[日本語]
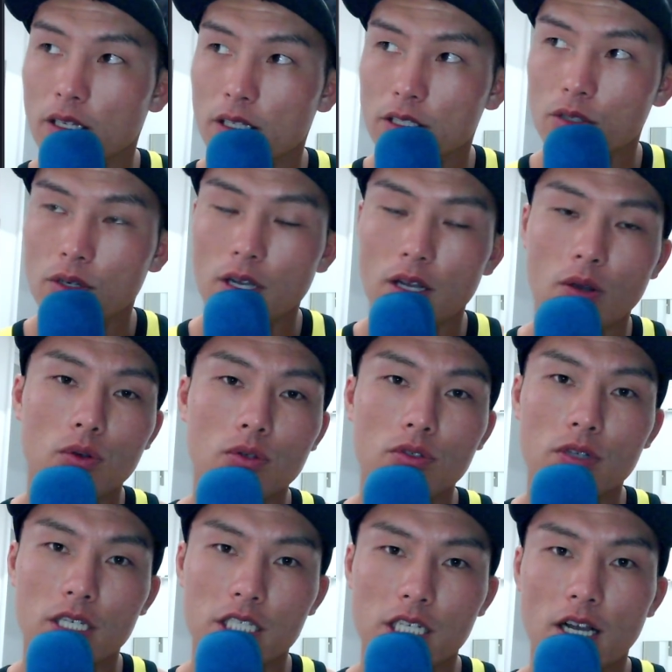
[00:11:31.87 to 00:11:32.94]
でそれがごふ
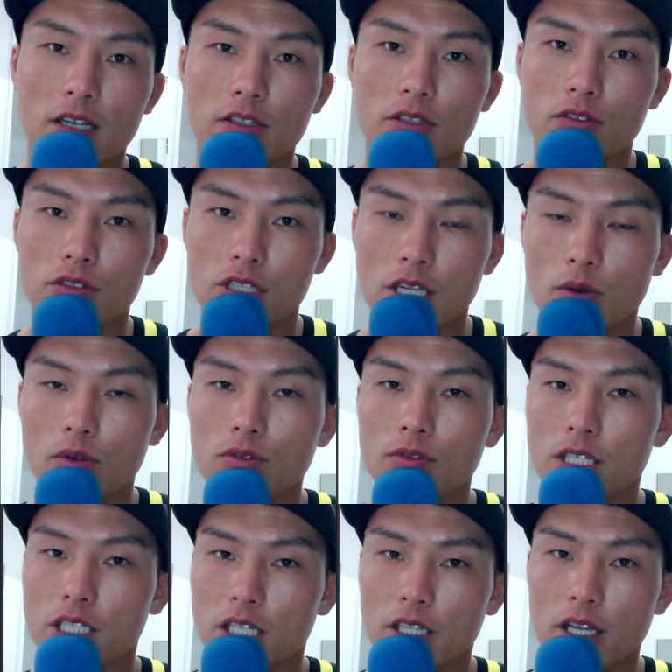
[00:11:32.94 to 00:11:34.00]
ん足に波及して、ごふん
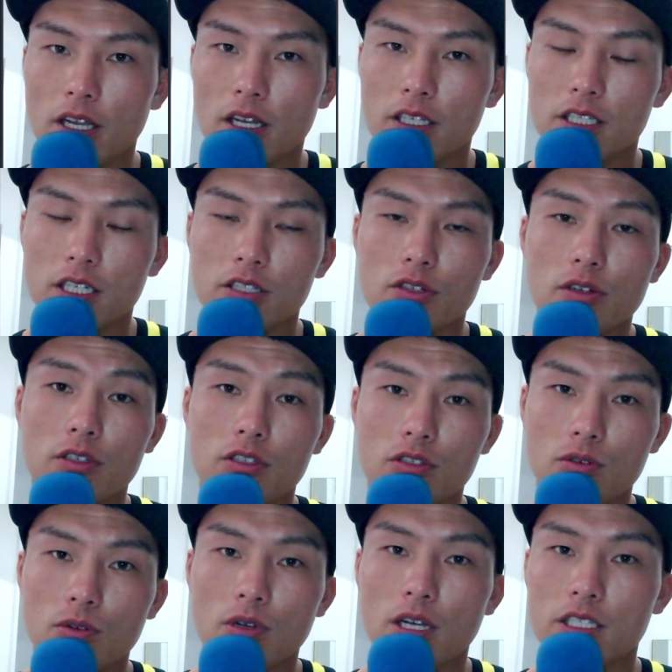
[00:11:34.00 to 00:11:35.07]
足が転換したらそれがじゅ
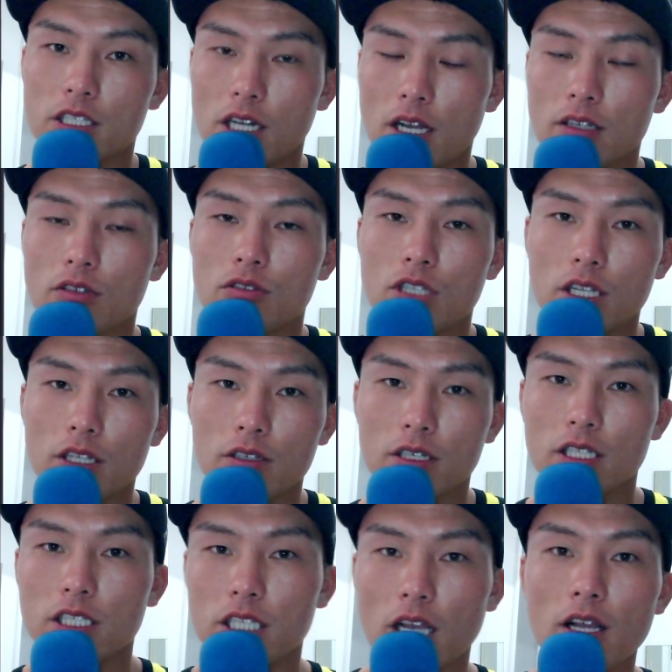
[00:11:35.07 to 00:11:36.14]
うごふん足に波及してっていう
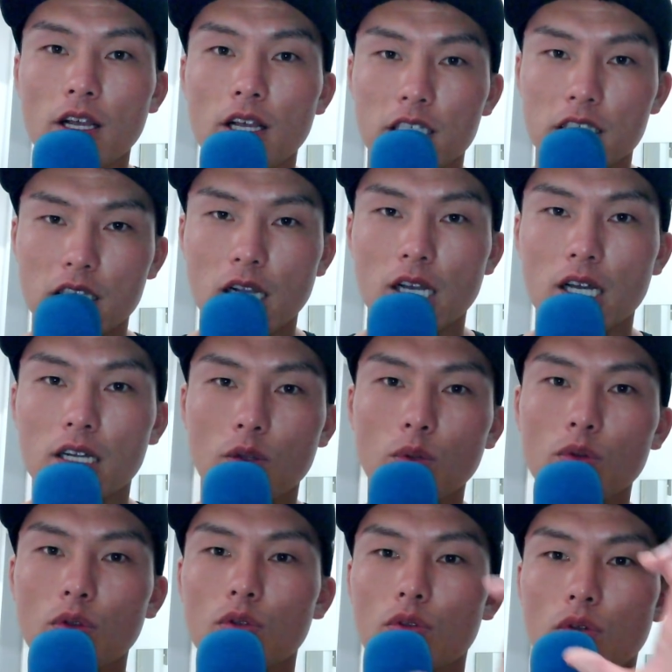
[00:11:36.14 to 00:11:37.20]
形で、下からど
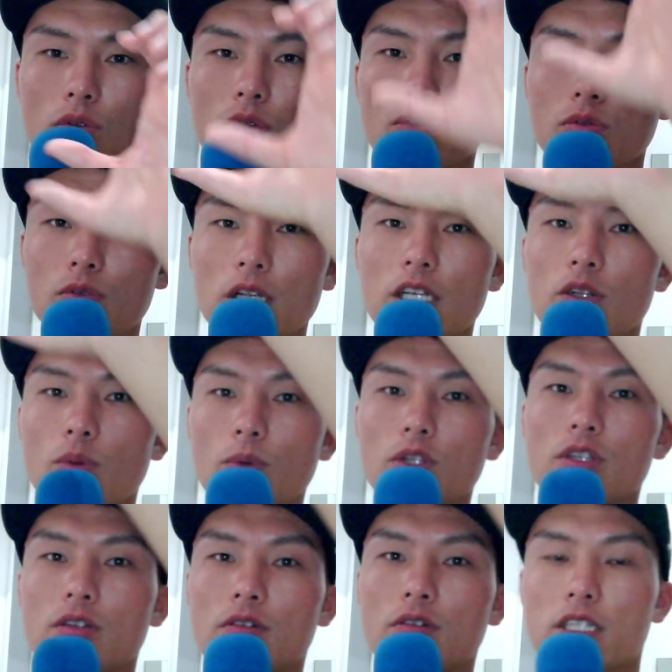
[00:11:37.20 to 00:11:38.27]
んどんどんどん上に上っ
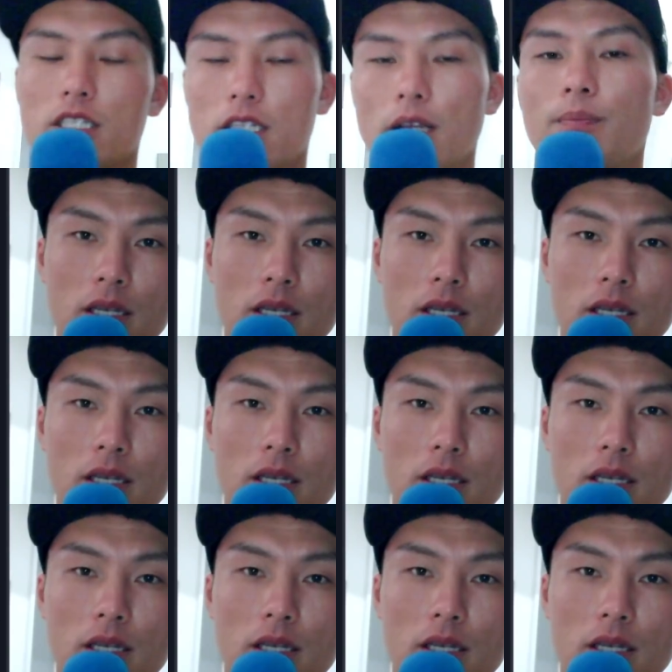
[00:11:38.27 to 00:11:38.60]
ていくわけですね。